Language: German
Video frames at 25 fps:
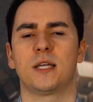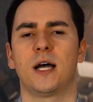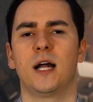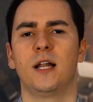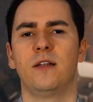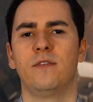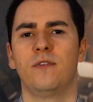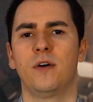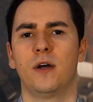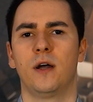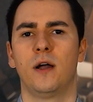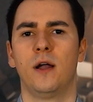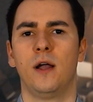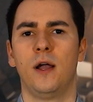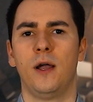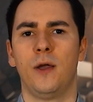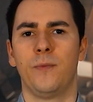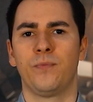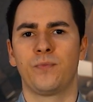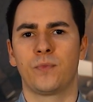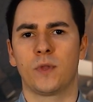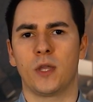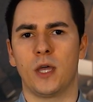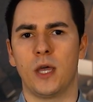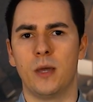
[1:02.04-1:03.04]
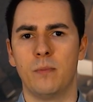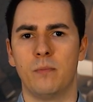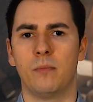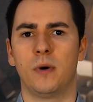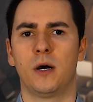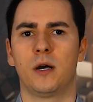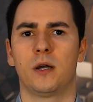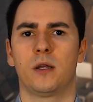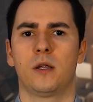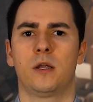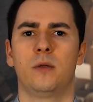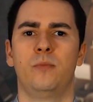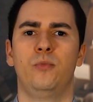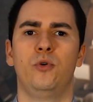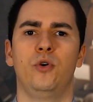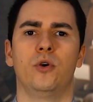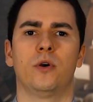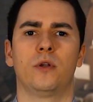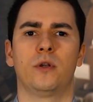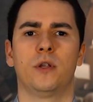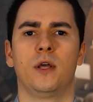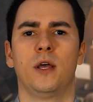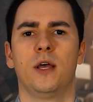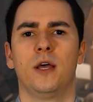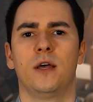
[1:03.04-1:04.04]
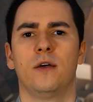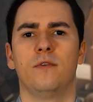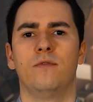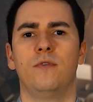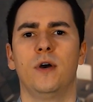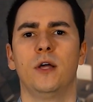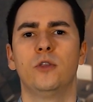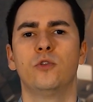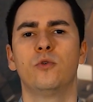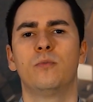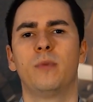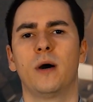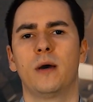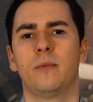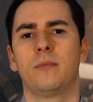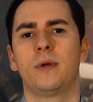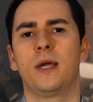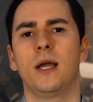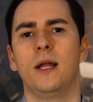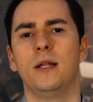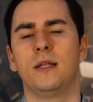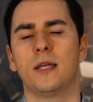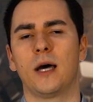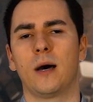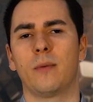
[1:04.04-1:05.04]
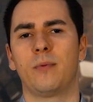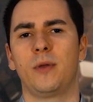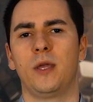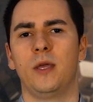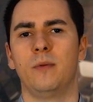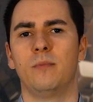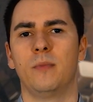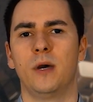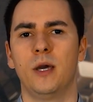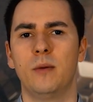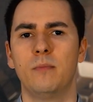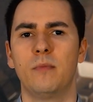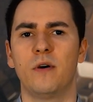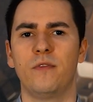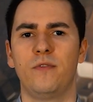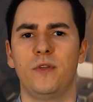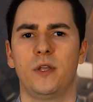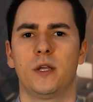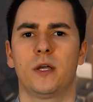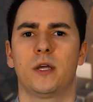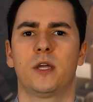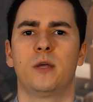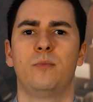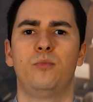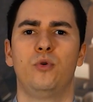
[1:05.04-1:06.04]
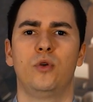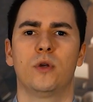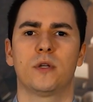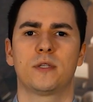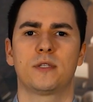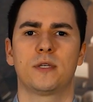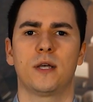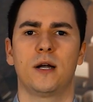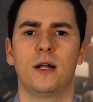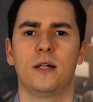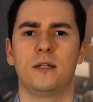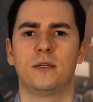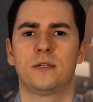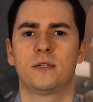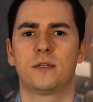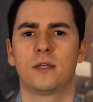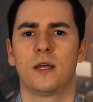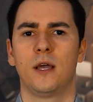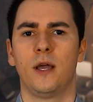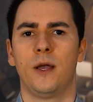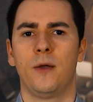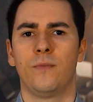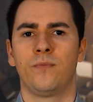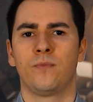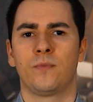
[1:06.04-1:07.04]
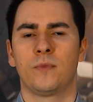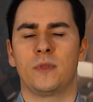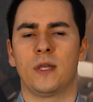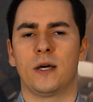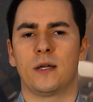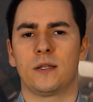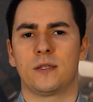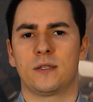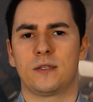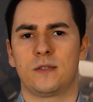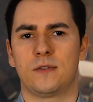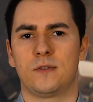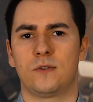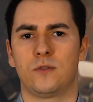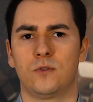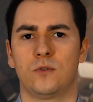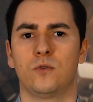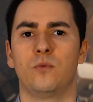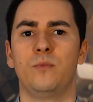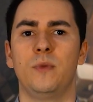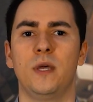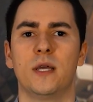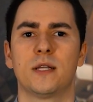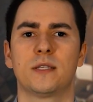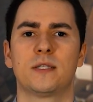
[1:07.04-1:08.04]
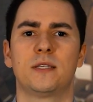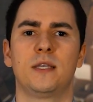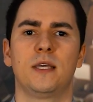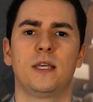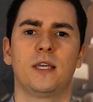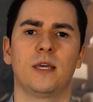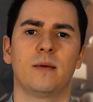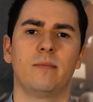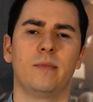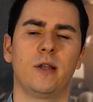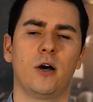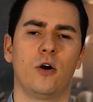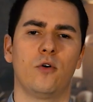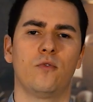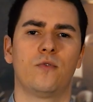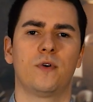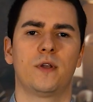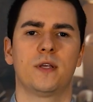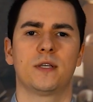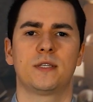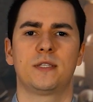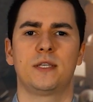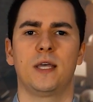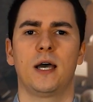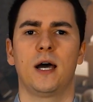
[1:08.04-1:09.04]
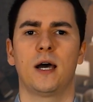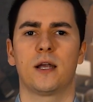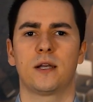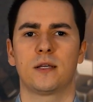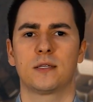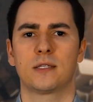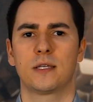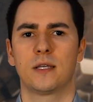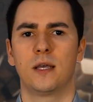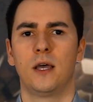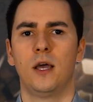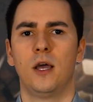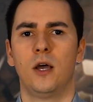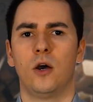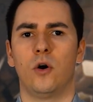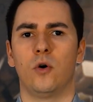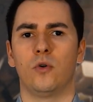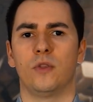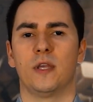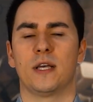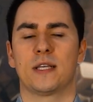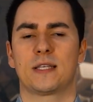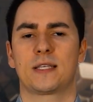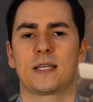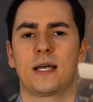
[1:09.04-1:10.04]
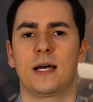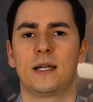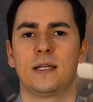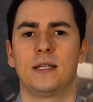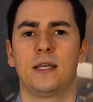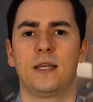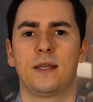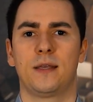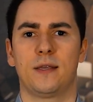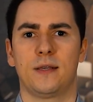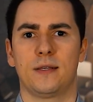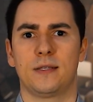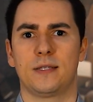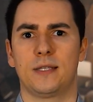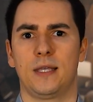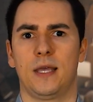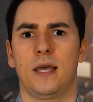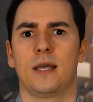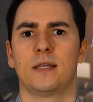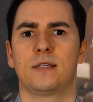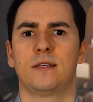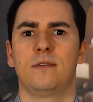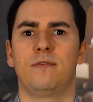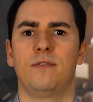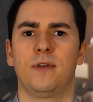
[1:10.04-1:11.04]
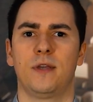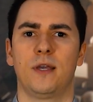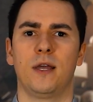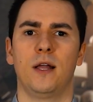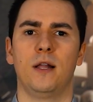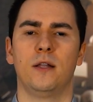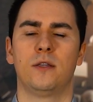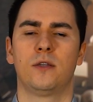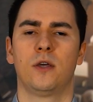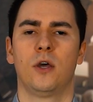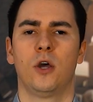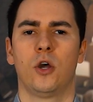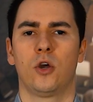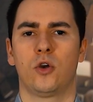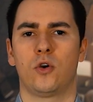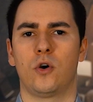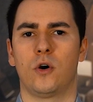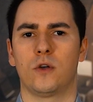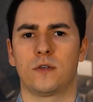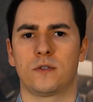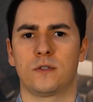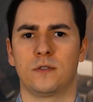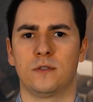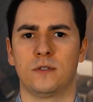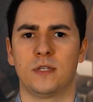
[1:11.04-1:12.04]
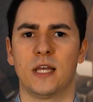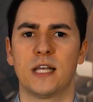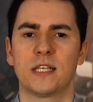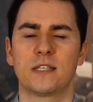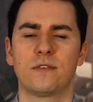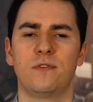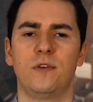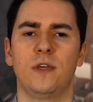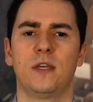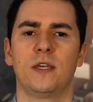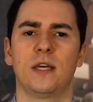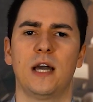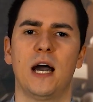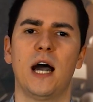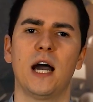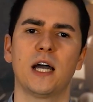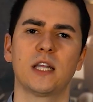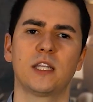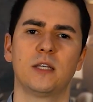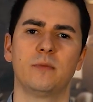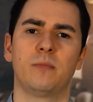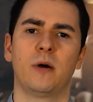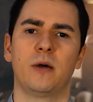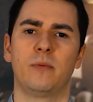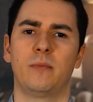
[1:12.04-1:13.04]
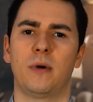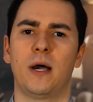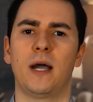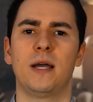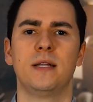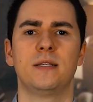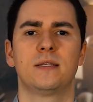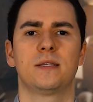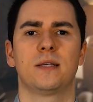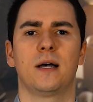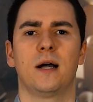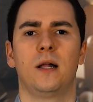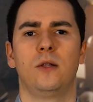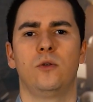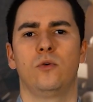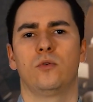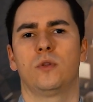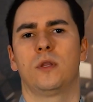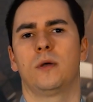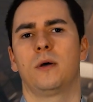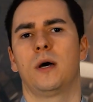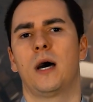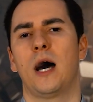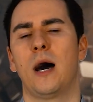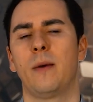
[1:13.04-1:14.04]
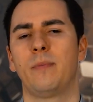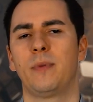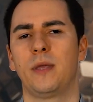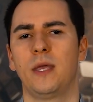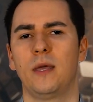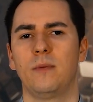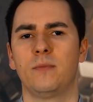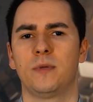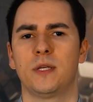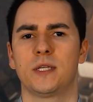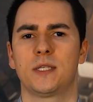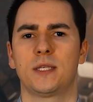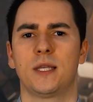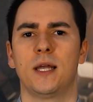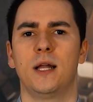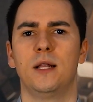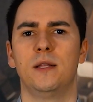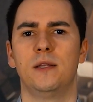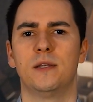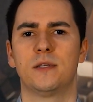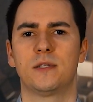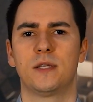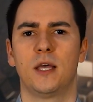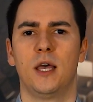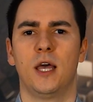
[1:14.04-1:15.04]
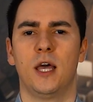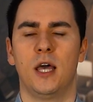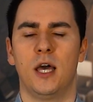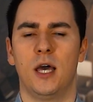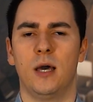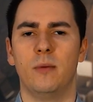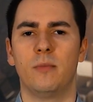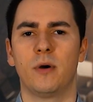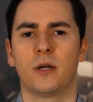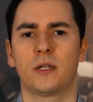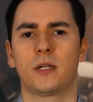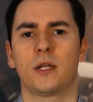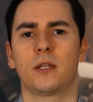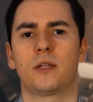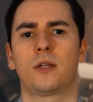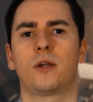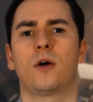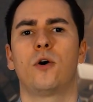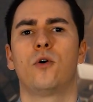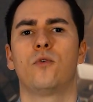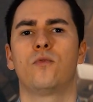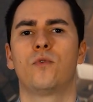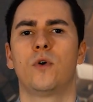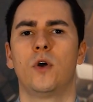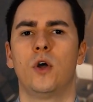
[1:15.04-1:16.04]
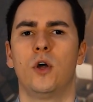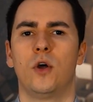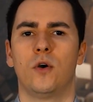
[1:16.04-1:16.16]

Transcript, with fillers: zahlen wir immer Gebühren. Wenn du beim Geld abheben immer wieder Gebühr zahlst, das summiert sich im Laufe des Jahres und das kann dich sehr, sehr viel Geld kosten. Deswegen achte beim Einzahlen und Abheben des Geldes immer darauf,